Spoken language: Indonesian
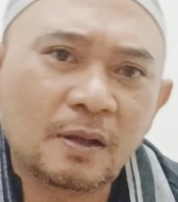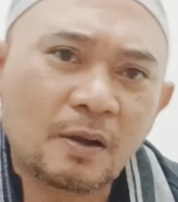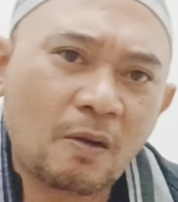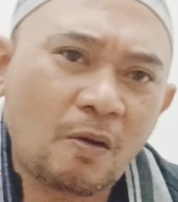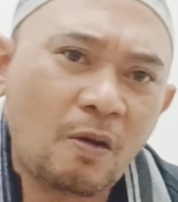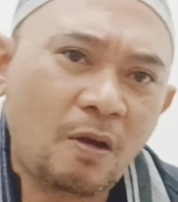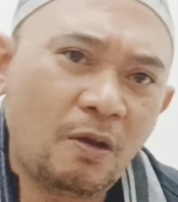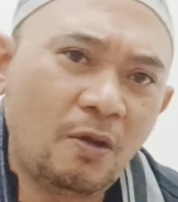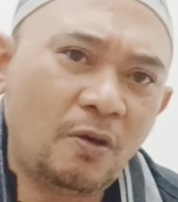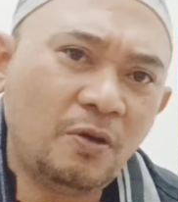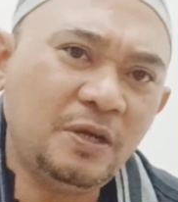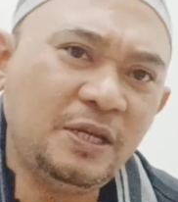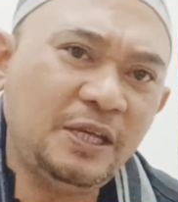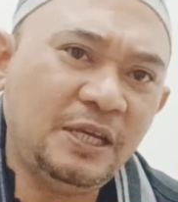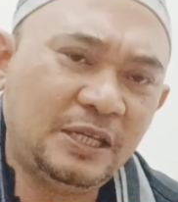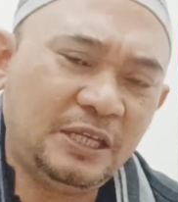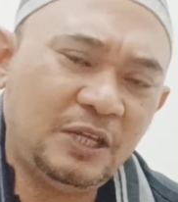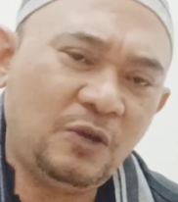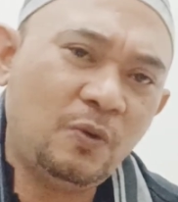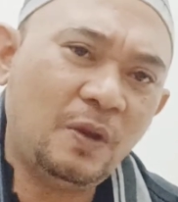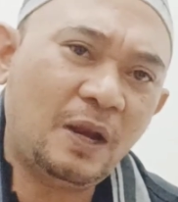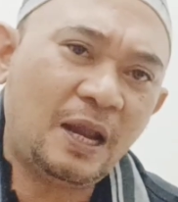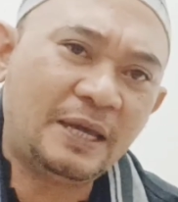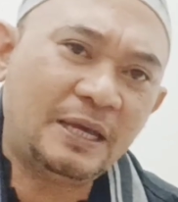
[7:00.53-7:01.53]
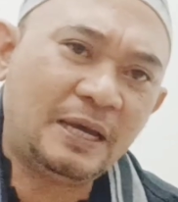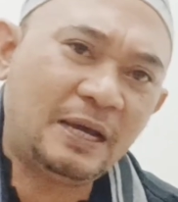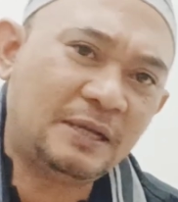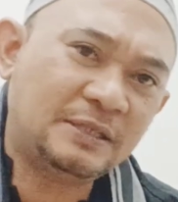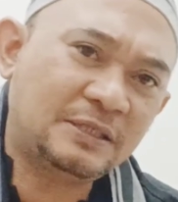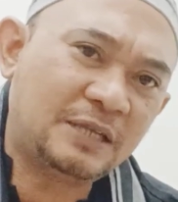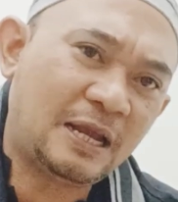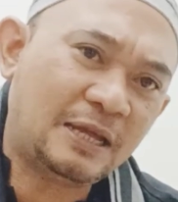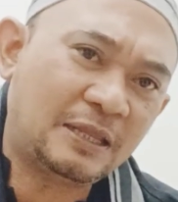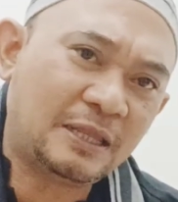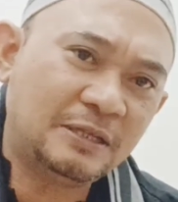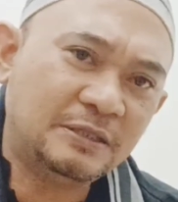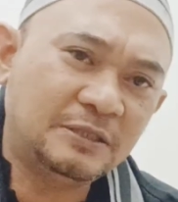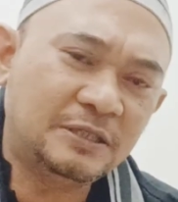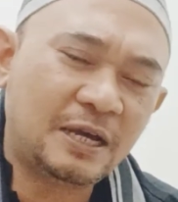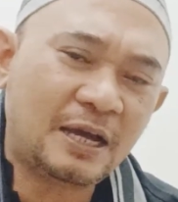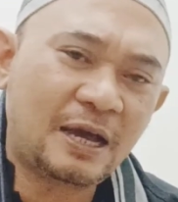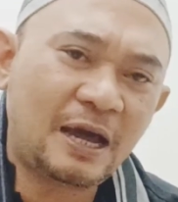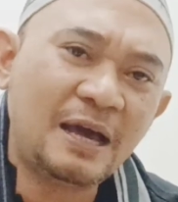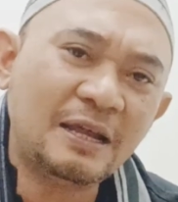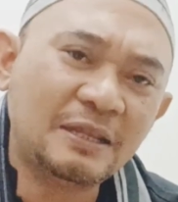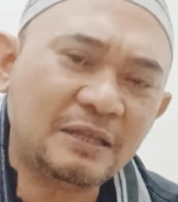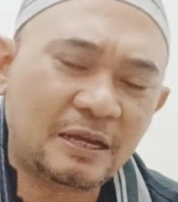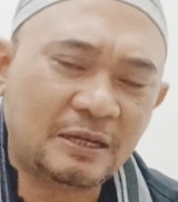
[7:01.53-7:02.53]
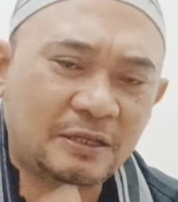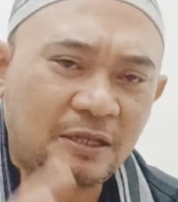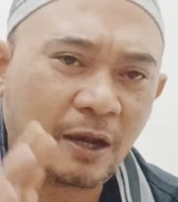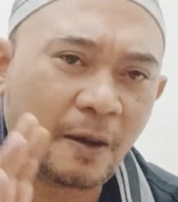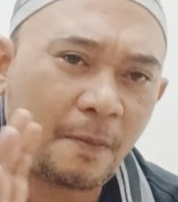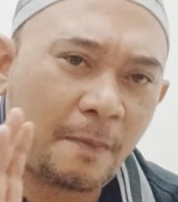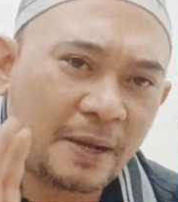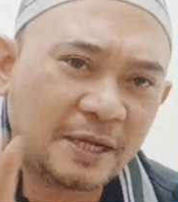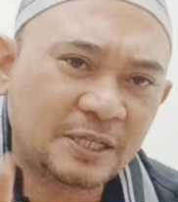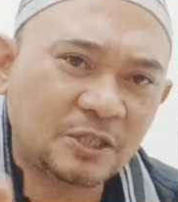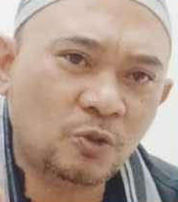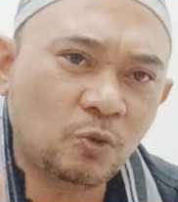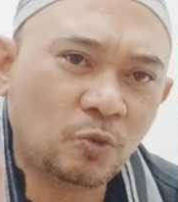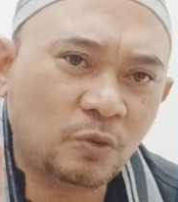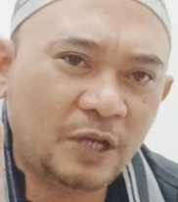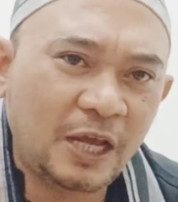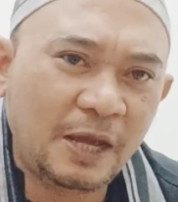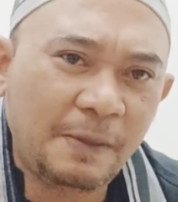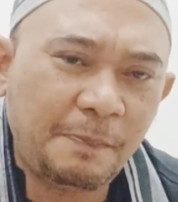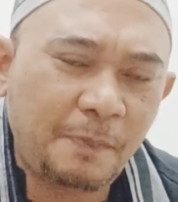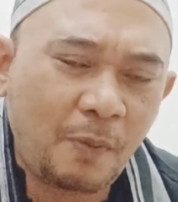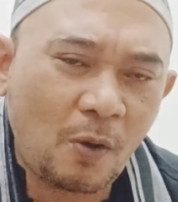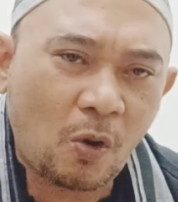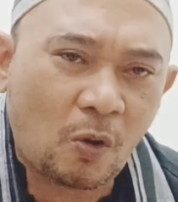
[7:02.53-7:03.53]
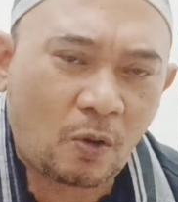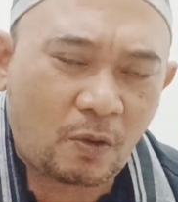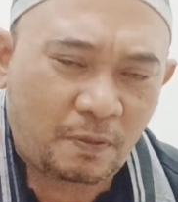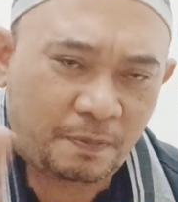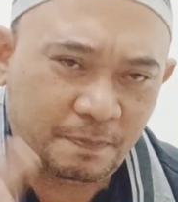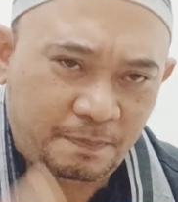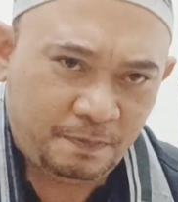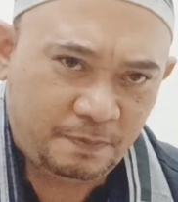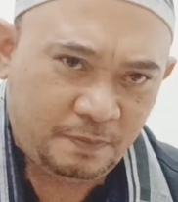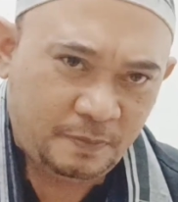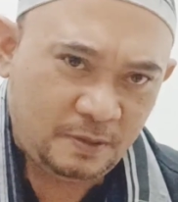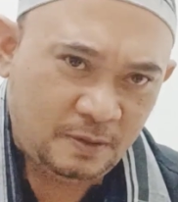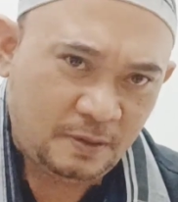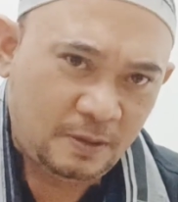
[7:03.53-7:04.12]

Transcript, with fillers: koloni di wilayah selatan Jakarta termasuk Depok.